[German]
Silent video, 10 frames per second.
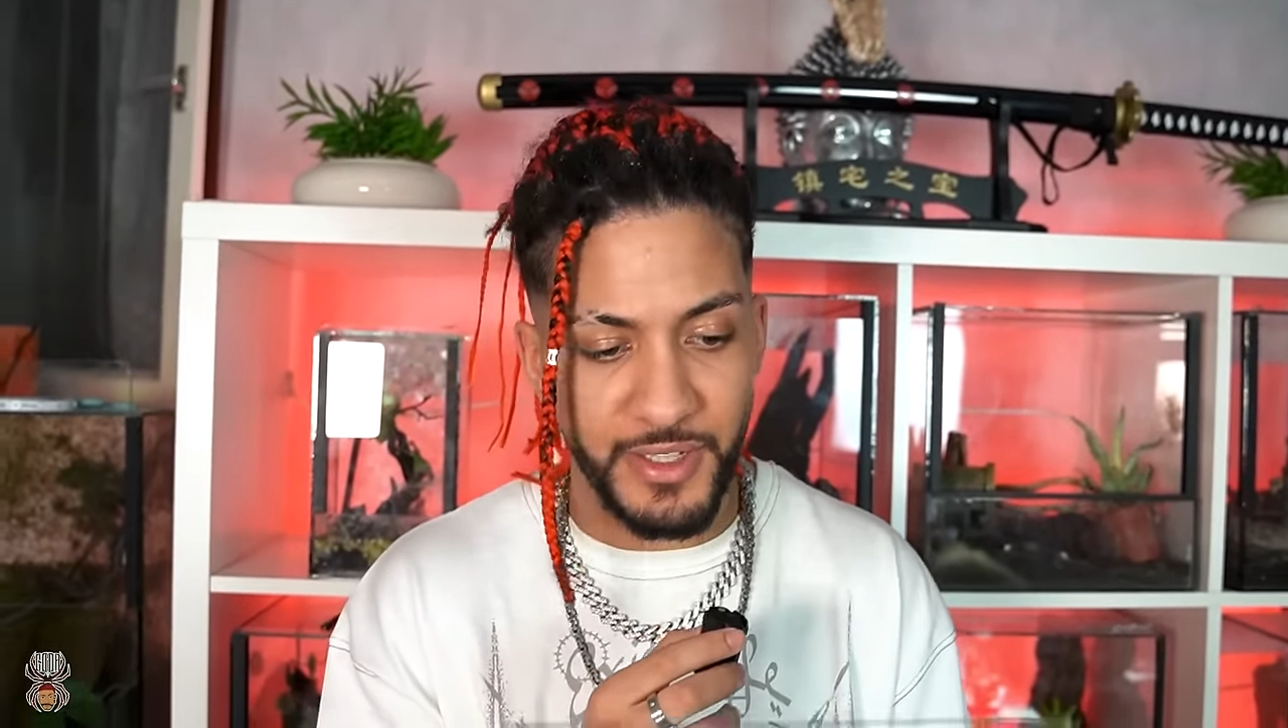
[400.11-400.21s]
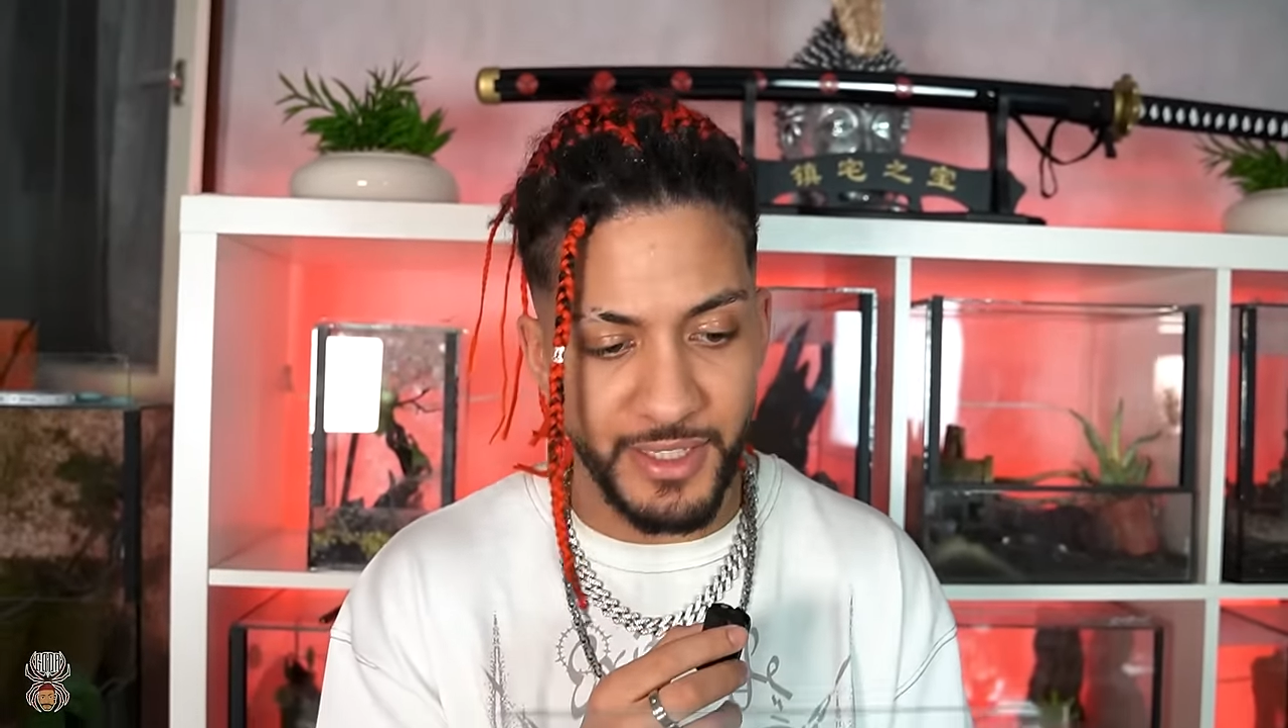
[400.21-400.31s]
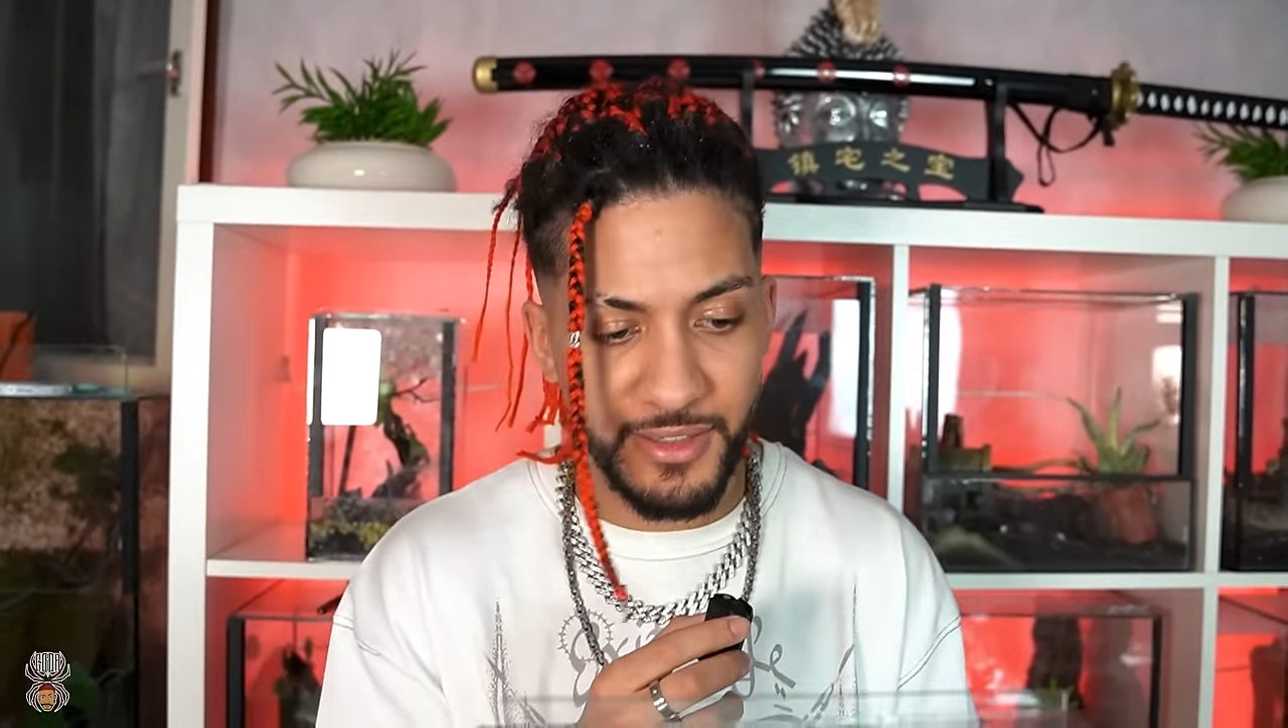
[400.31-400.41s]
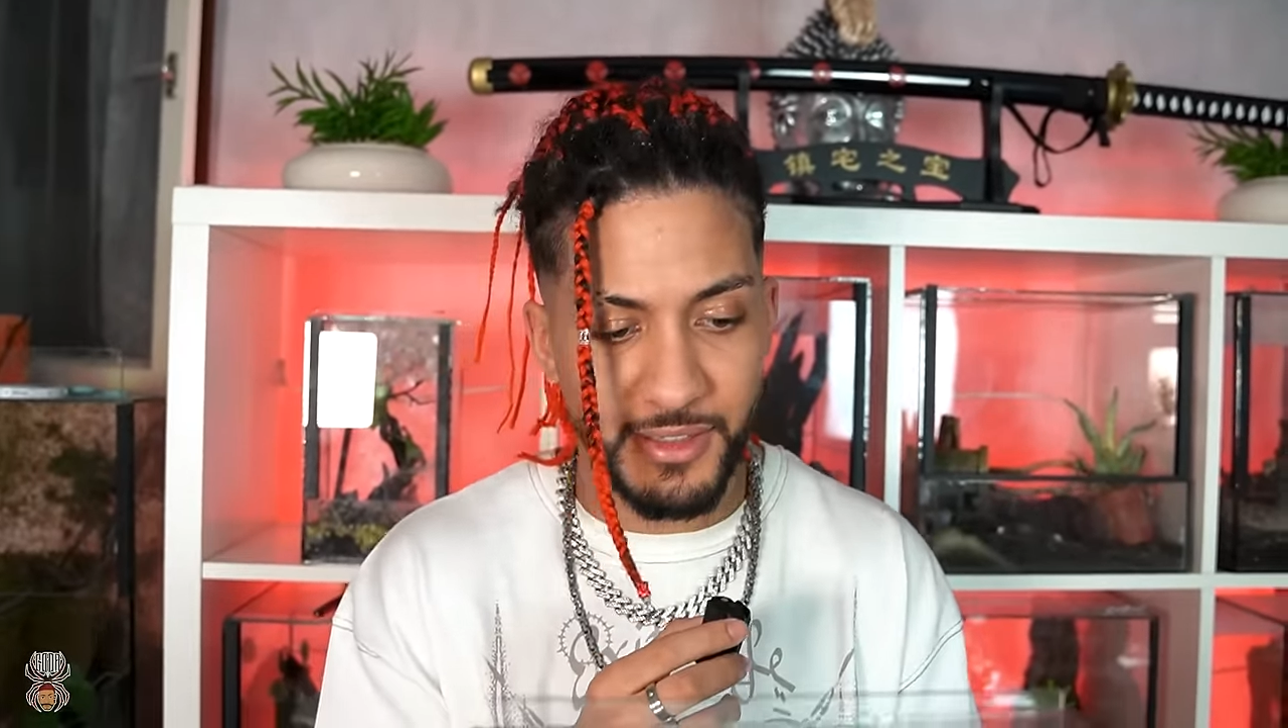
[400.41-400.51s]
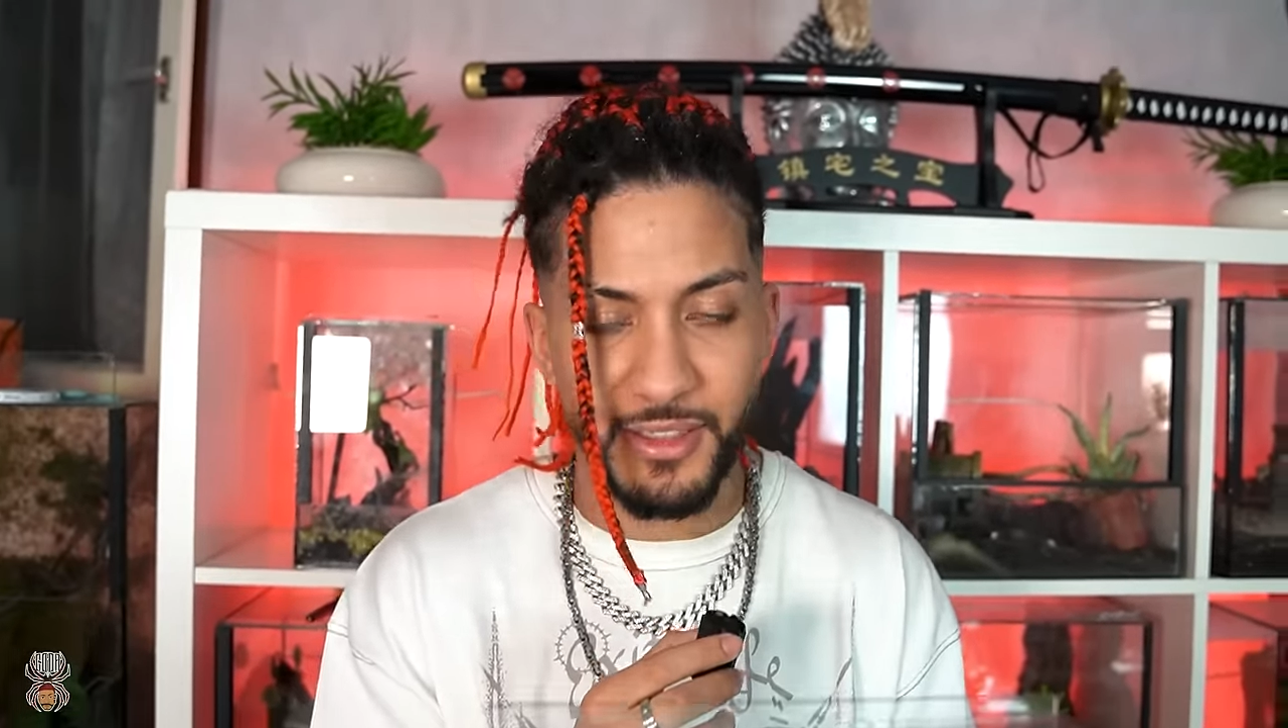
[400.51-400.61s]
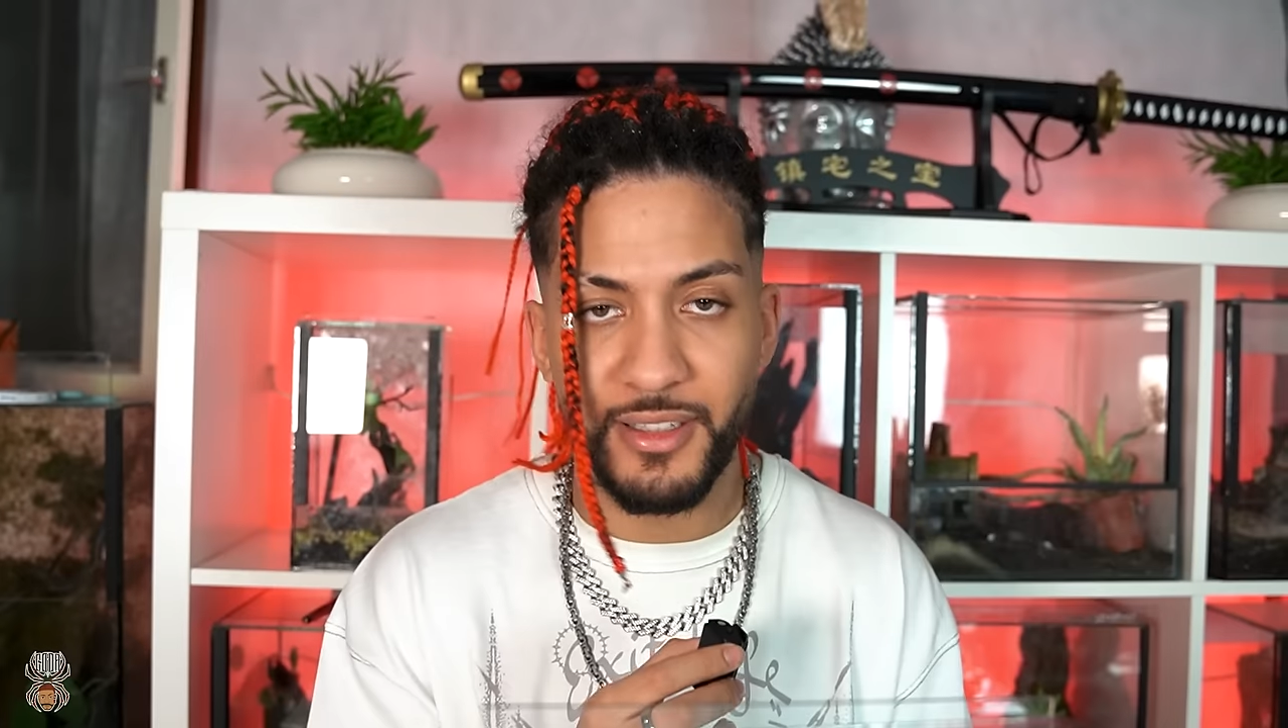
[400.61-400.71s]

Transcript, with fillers: warten.